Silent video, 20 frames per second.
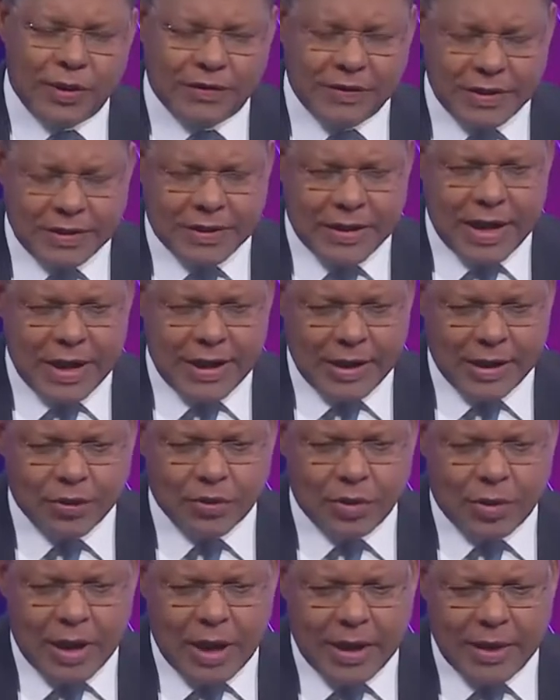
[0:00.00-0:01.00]
Central
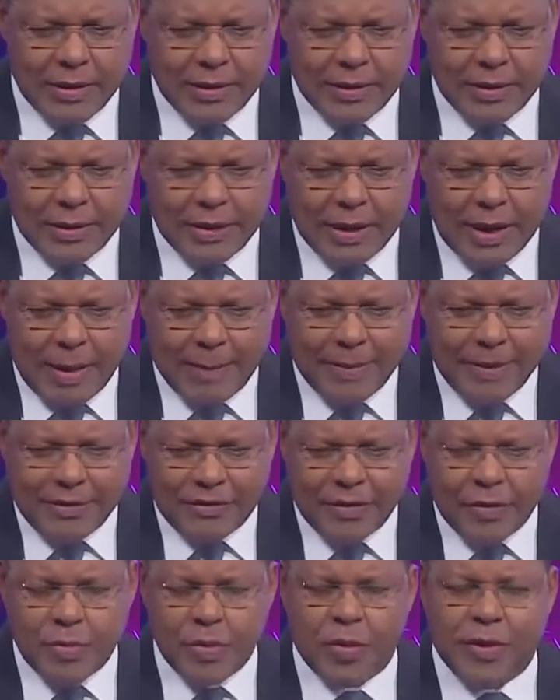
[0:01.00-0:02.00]
Electoral eh, a
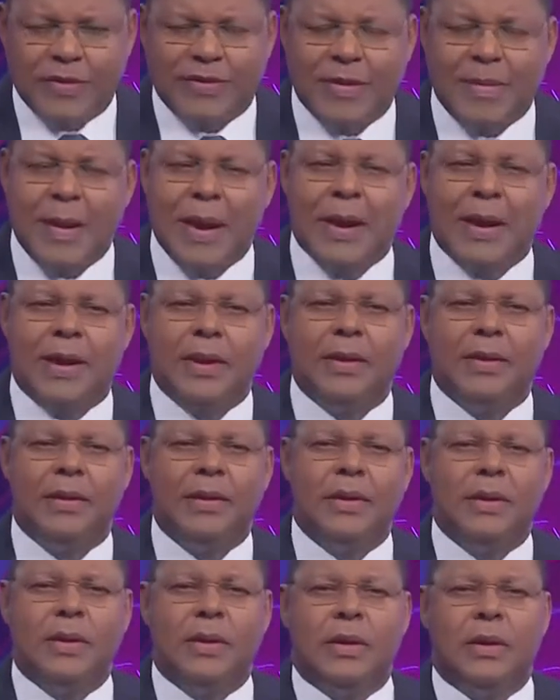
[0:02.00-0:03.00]
principios de semana.
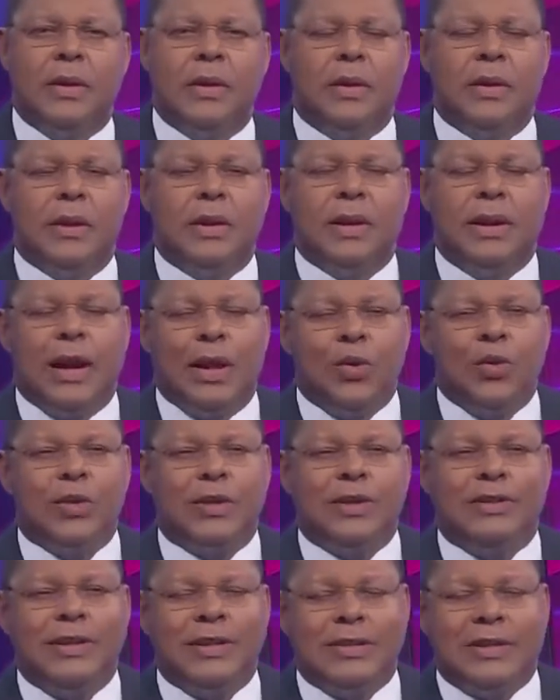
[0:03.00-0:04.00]
La
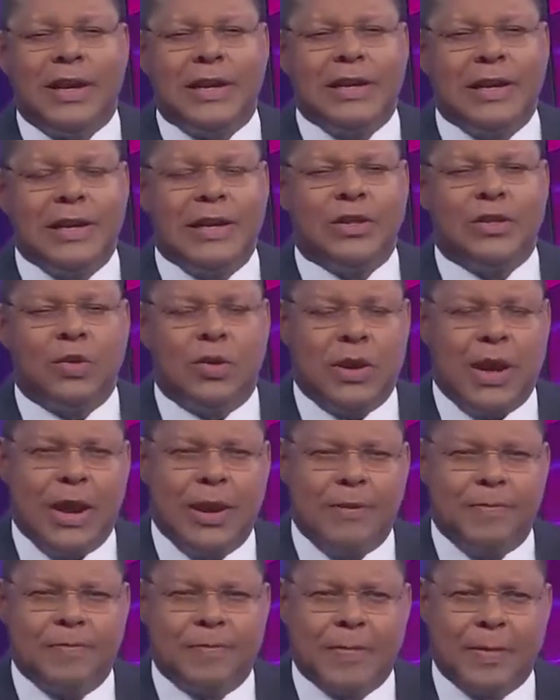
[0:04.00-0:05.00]
Junta Central
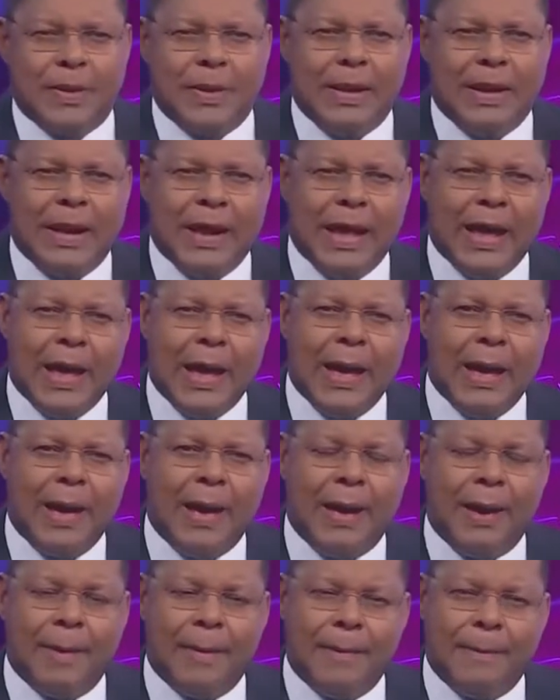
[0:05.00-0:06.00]
Electoral le
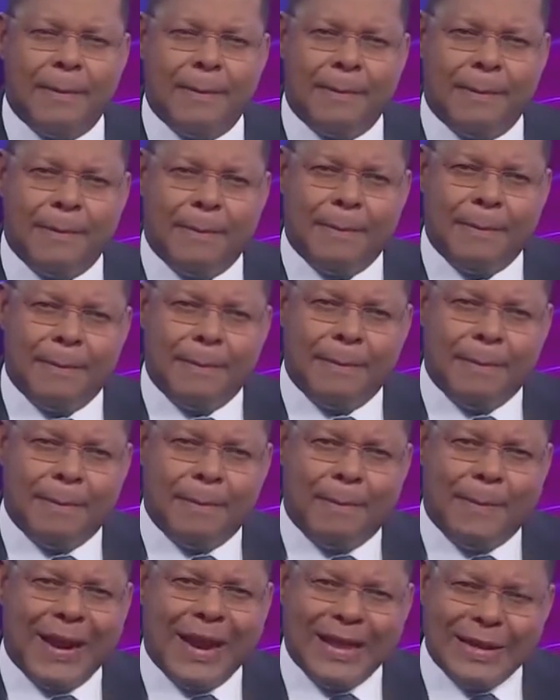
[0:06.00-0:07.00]
ha
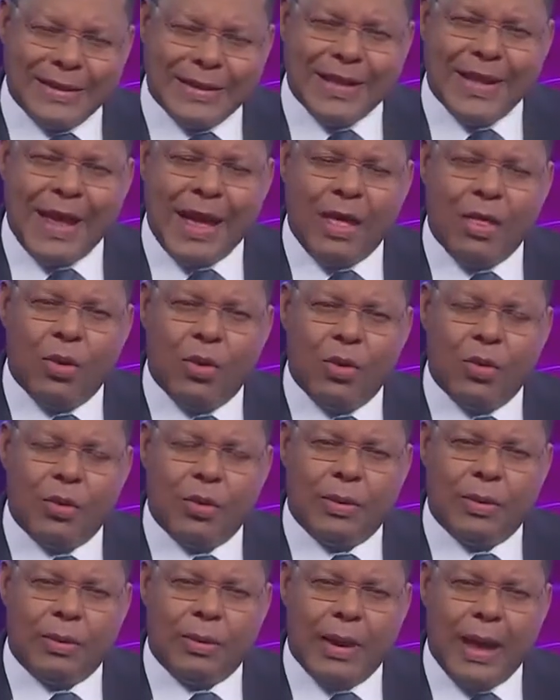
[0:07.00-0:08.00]
planteado
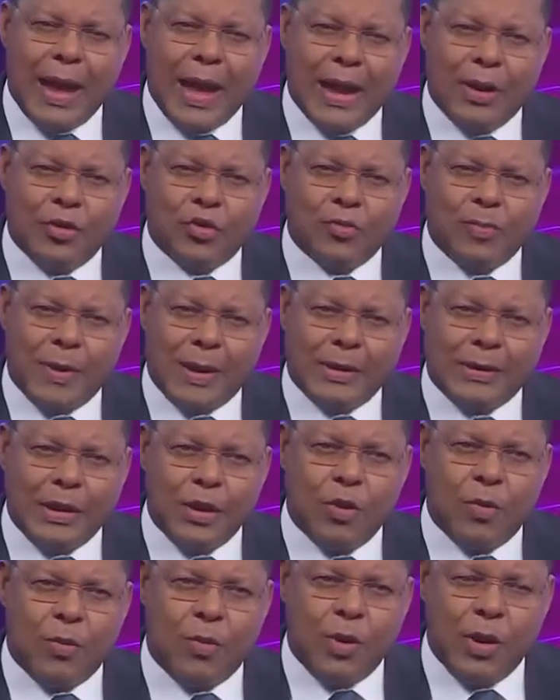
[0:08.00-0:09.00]
a los
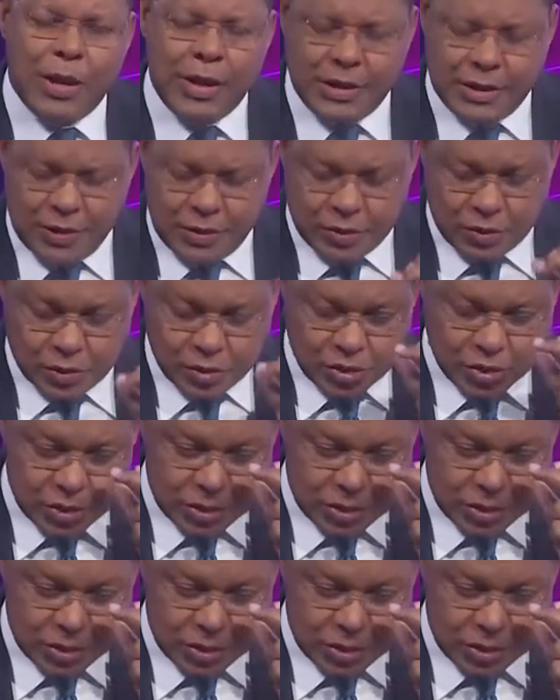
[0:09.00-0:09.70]
partidos políticos